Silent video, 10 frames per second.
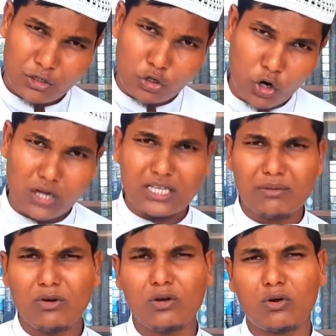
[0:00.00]
সৎ
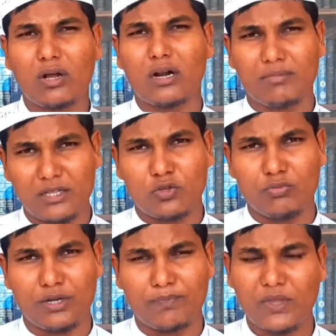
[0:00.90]
আমল করার
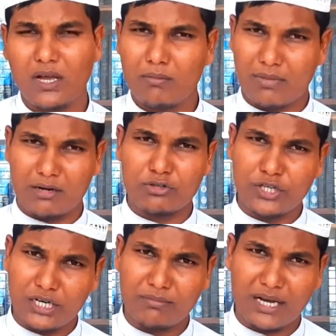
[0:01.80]
মাধ্যমে
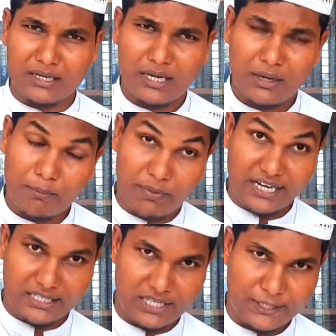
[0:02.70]
মানুষের ইমান
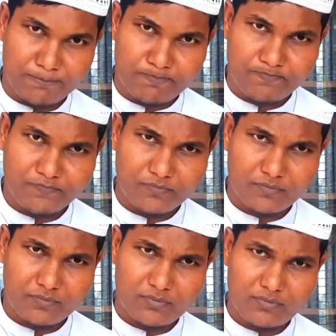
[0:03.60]
বেড়ে যায়
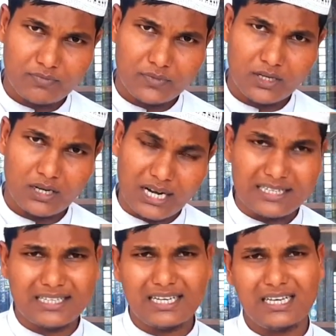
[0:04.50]

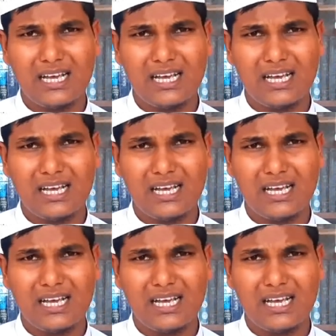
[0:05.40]
কাজেই